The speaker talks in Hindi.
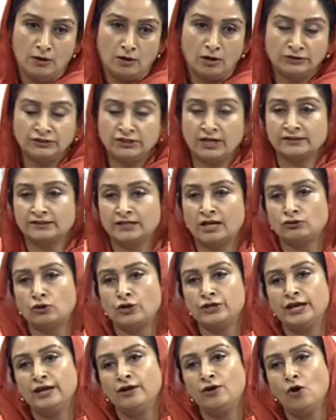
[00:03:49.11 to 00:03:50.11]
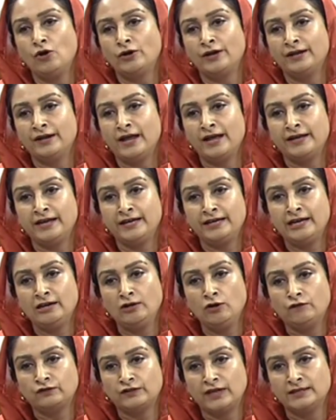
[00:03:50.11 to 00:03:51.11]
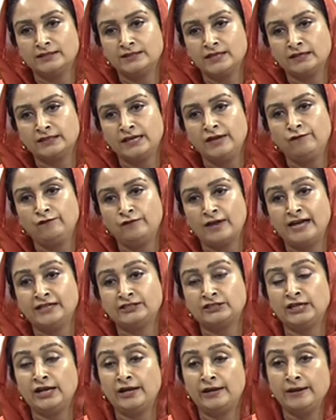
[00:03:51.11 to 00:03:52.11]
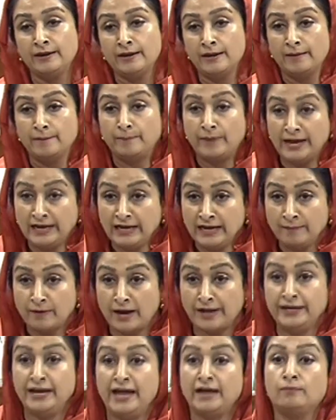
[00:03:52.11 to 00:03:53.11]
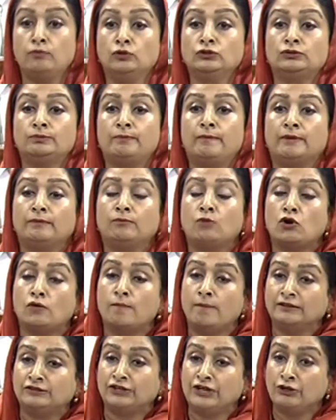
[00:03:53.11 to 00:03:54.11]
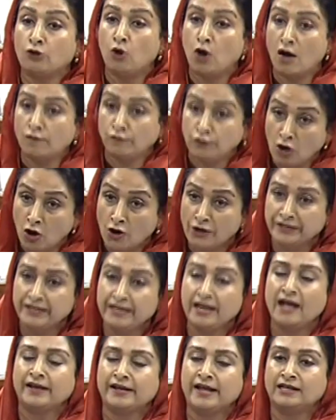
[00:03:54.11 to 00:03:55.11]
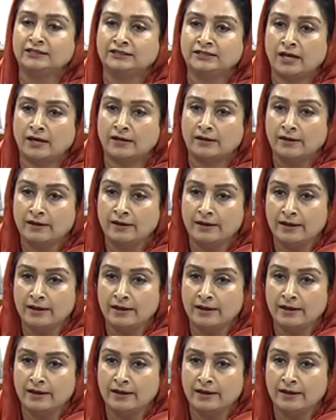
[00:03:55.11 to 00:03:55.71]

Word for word: और चर्चा तो ये होके रह गई कि लुफ्तेंजा की फ्लाइट से पहली बार एक मुख्यमंत्री को ऑफलोड किया गया सर